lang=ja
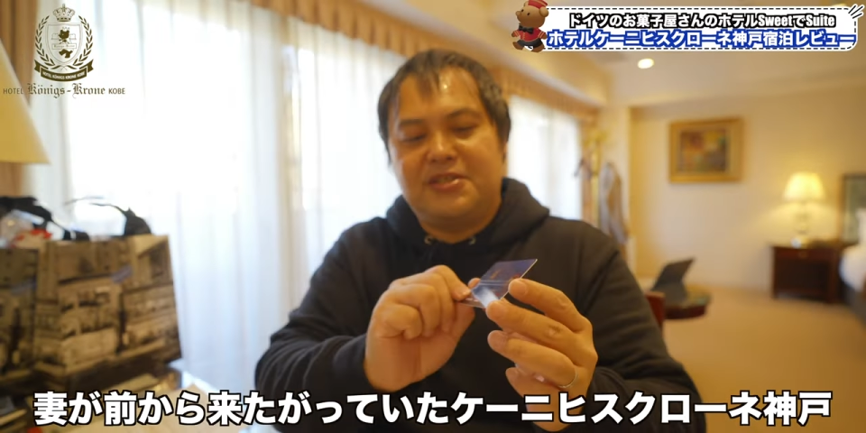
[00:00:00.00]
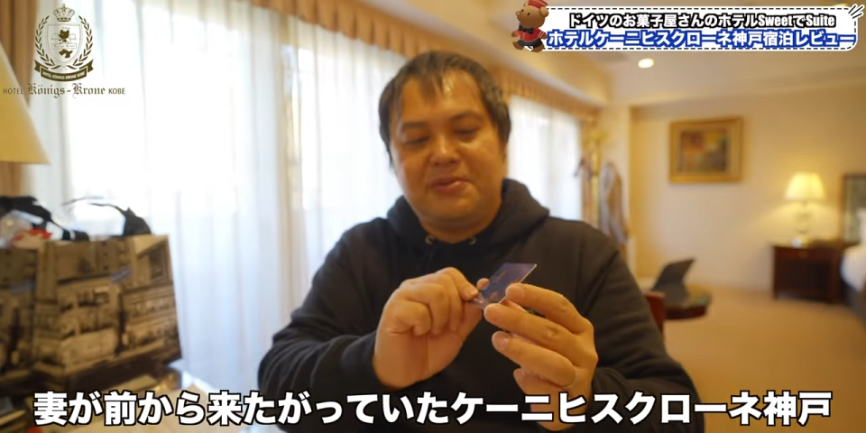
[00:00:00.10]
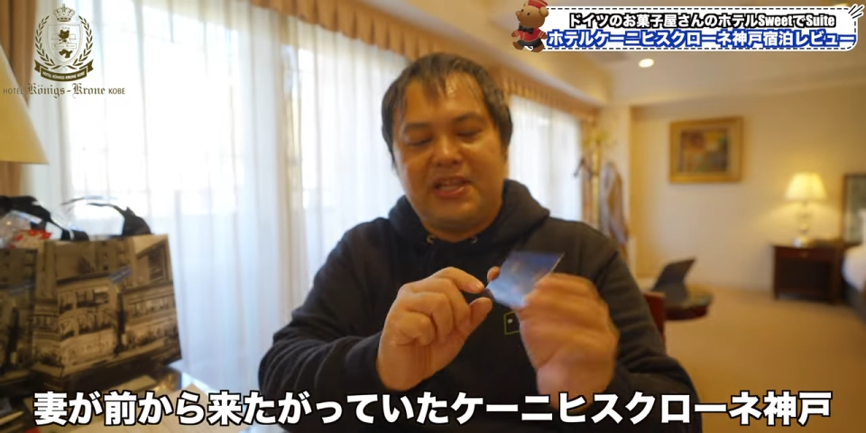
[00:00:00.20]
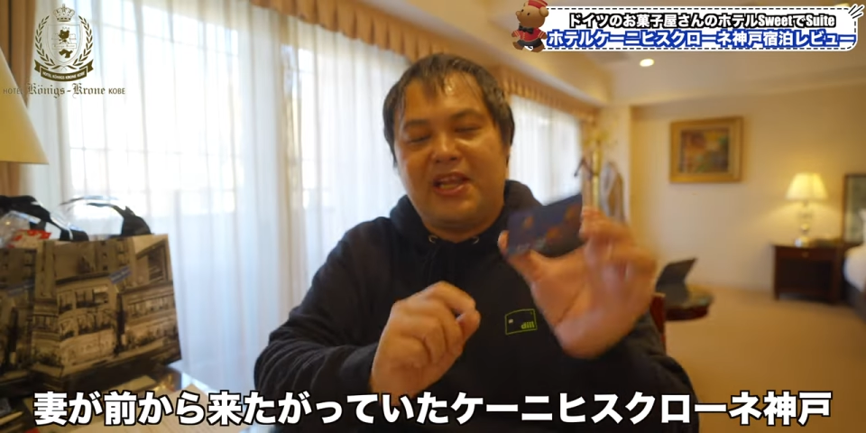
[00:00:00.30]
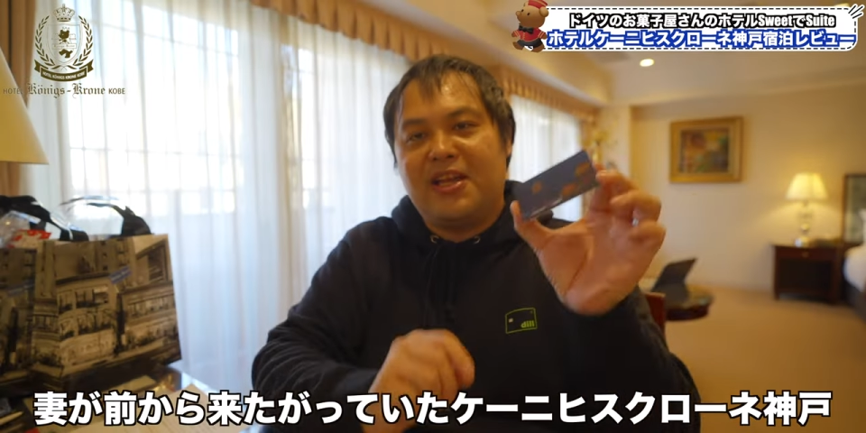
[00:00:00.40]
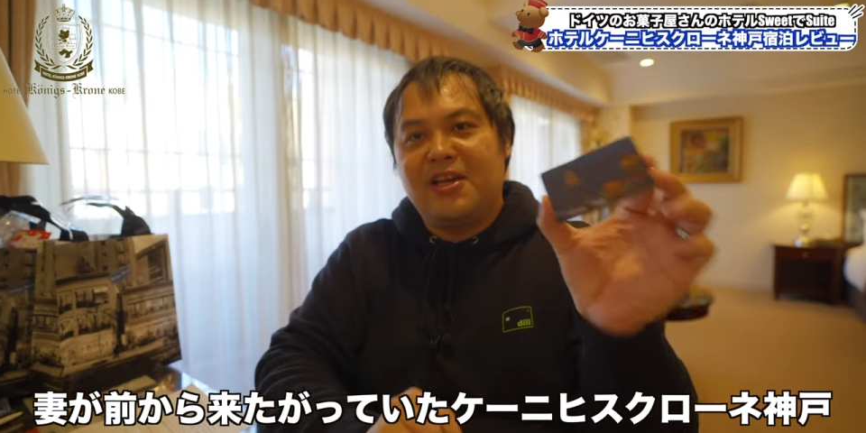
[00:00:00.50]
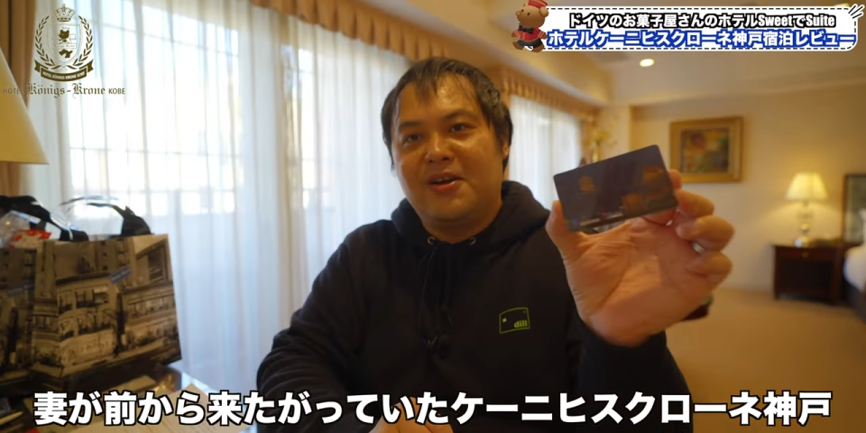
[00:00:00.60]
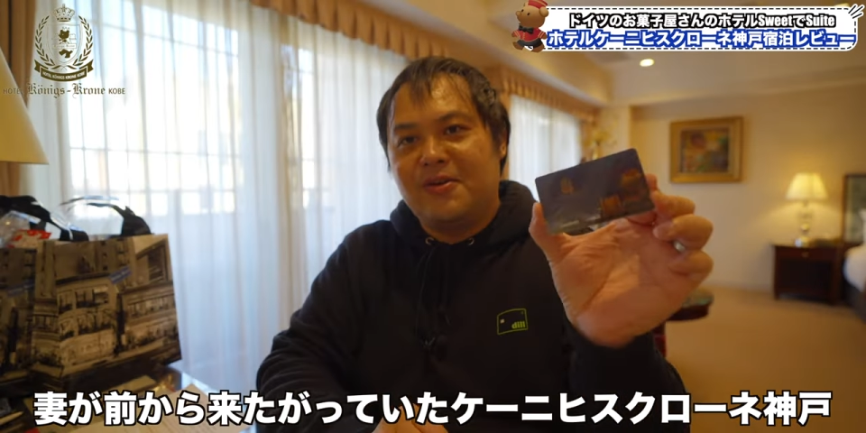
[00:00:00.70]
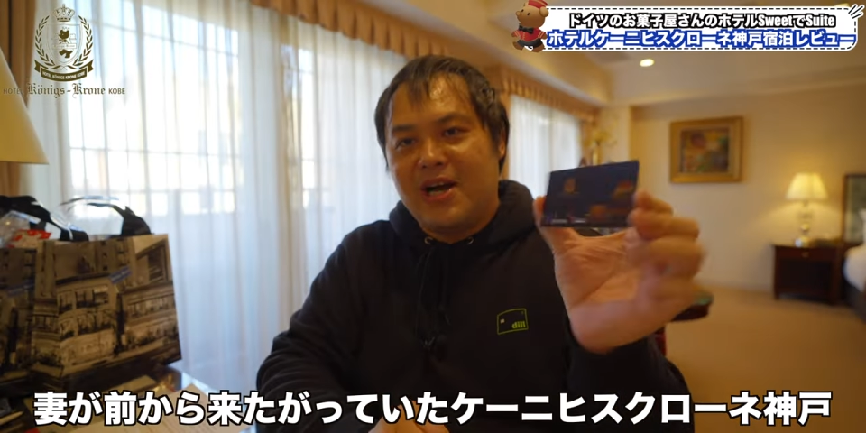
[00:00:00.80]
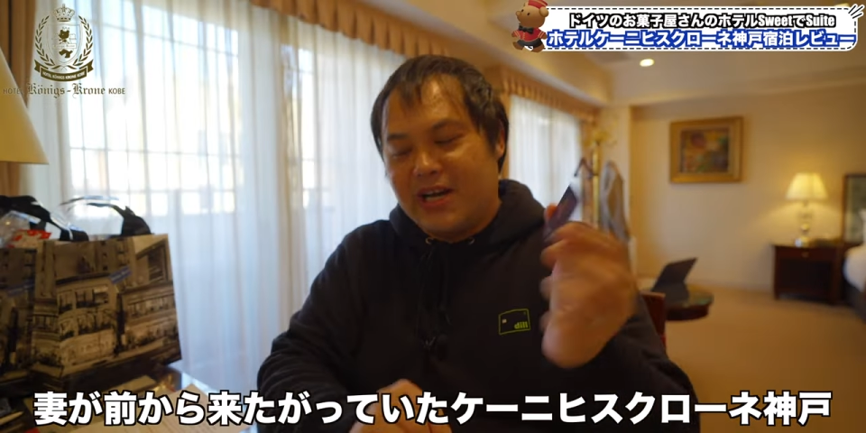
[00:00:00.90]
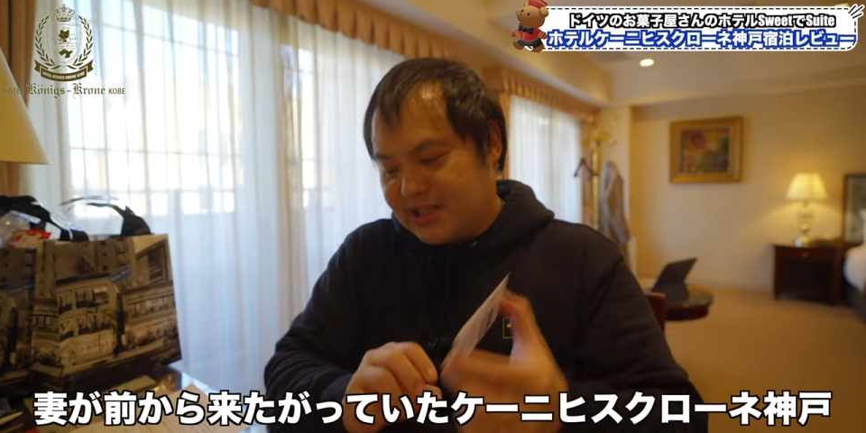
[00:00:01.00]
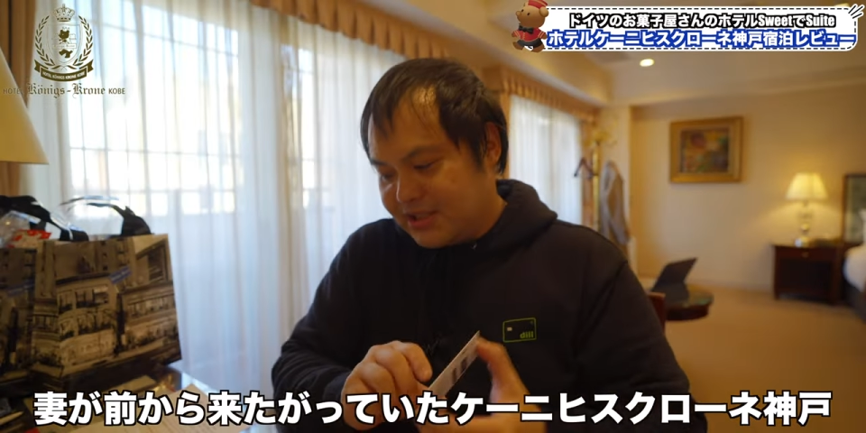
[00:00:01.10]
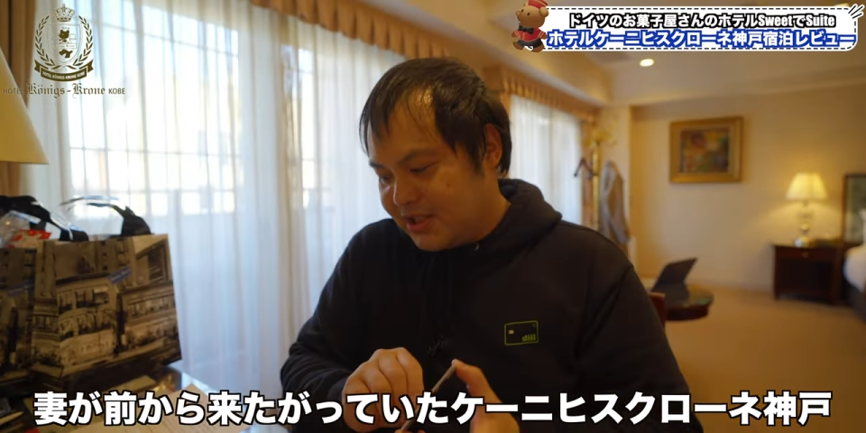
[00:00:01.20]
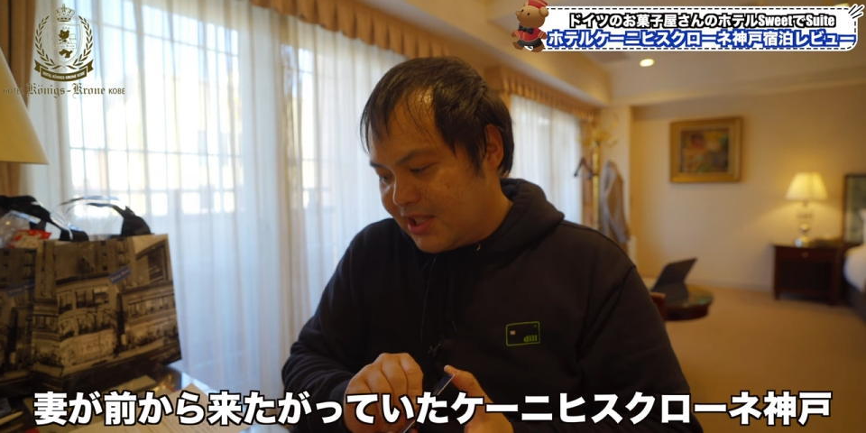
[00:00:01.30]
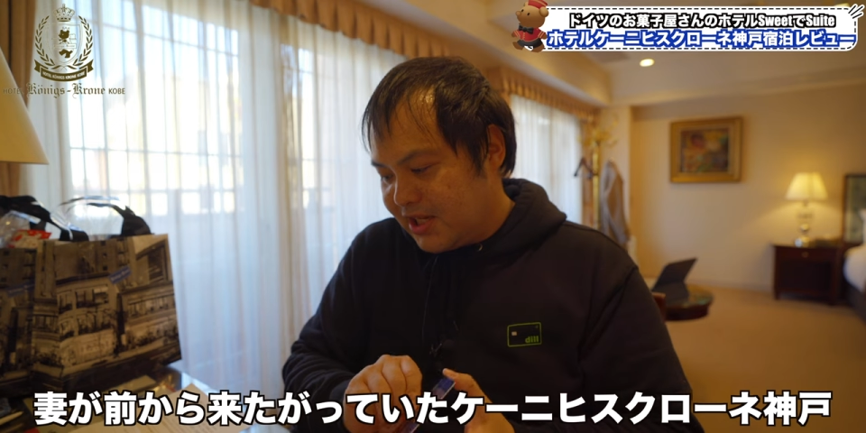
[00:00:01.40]
初めてね、お伺いさ
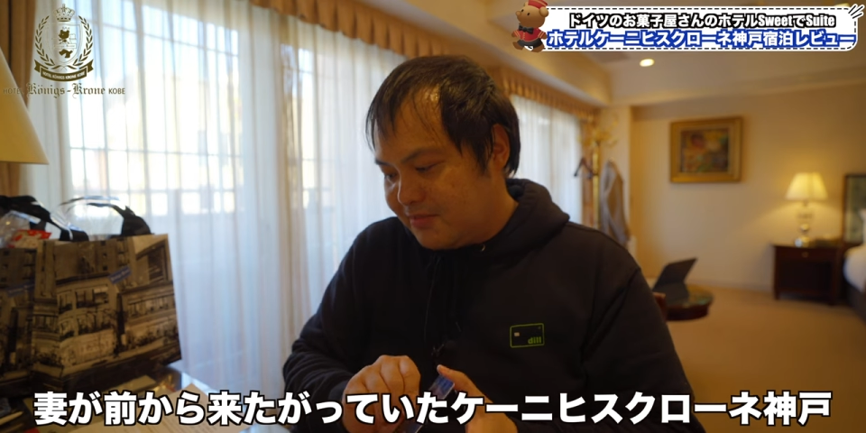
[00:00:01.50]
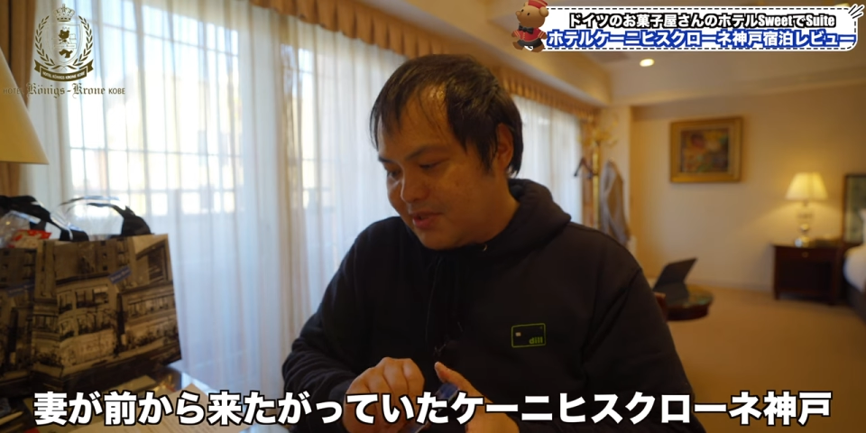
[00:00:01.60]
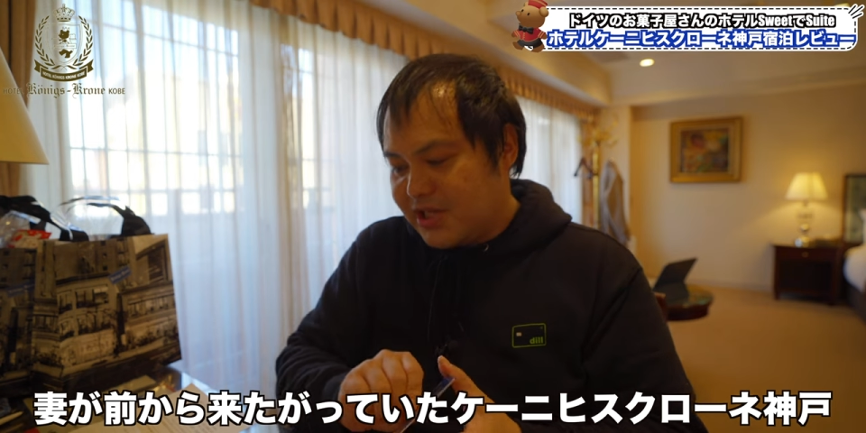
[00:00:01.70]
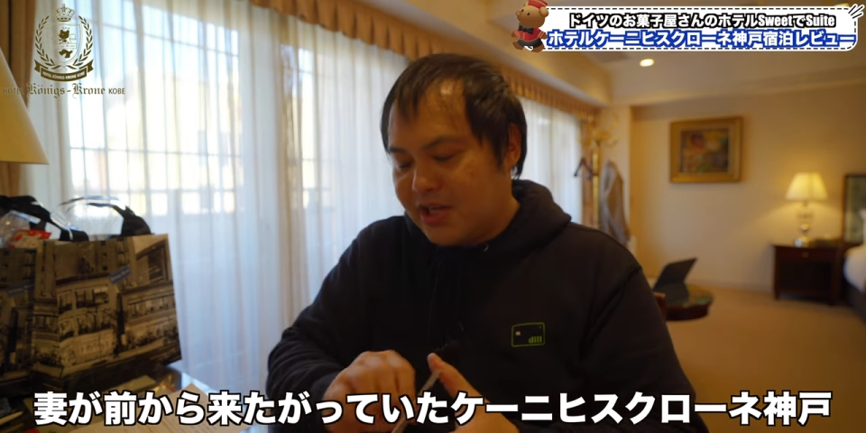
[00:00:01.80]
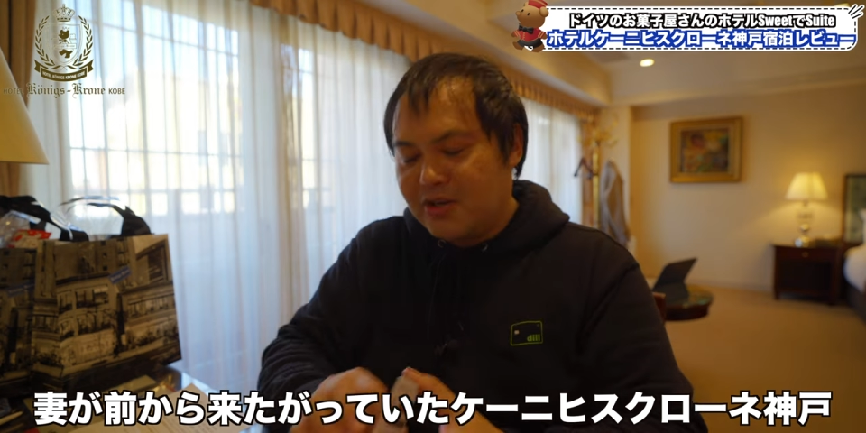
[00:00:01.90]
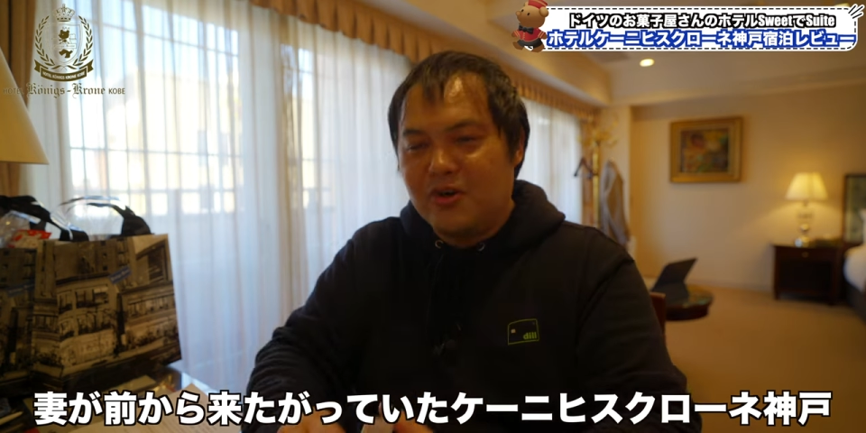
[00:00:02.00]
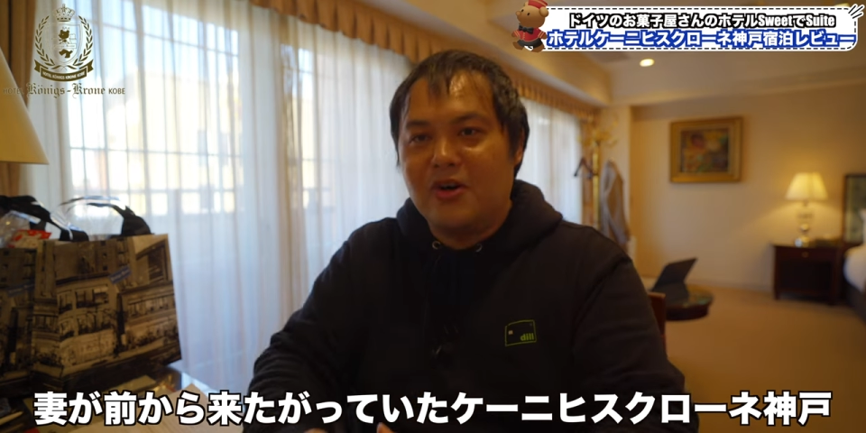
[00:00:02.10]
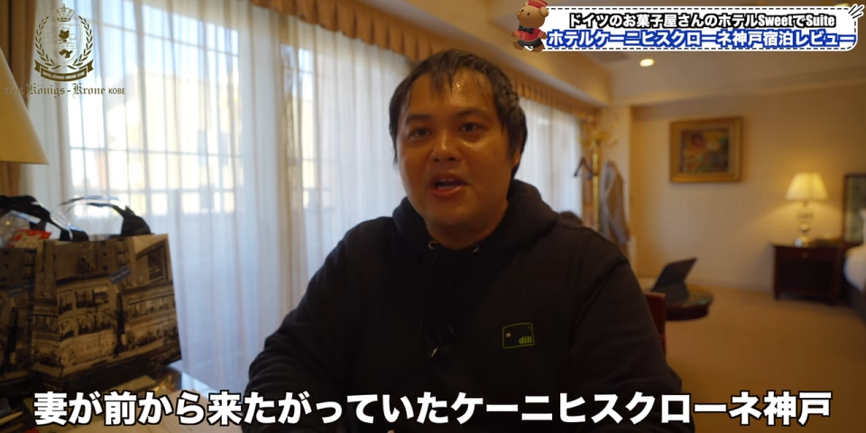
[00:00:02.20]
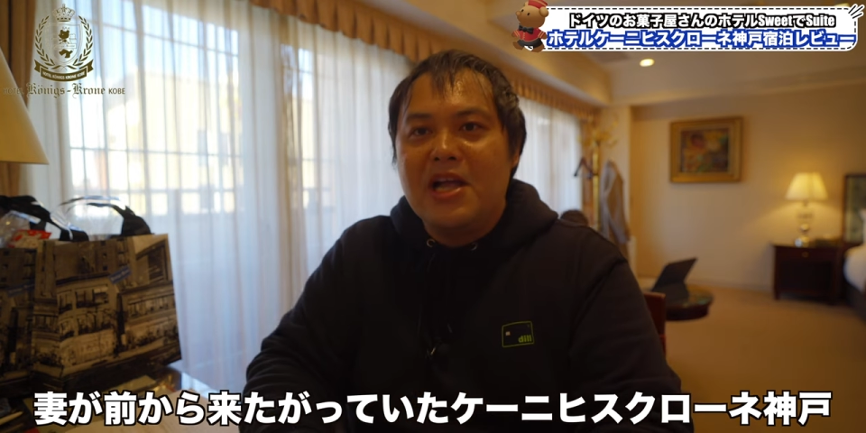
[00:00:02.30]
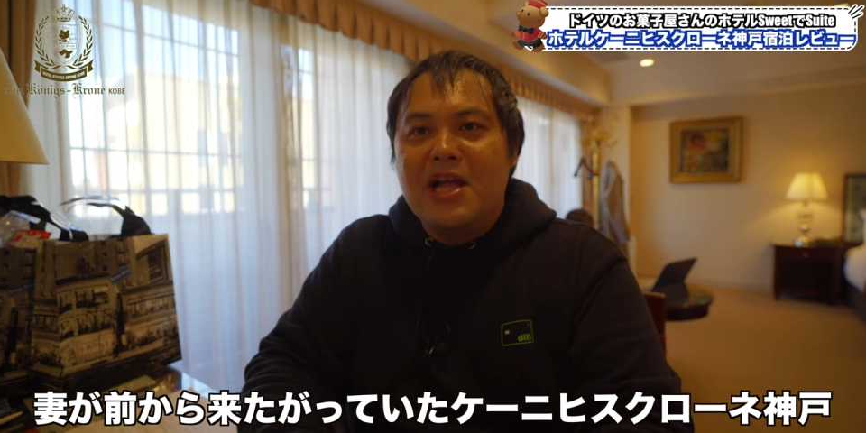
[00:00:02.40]
せていただきましたけど、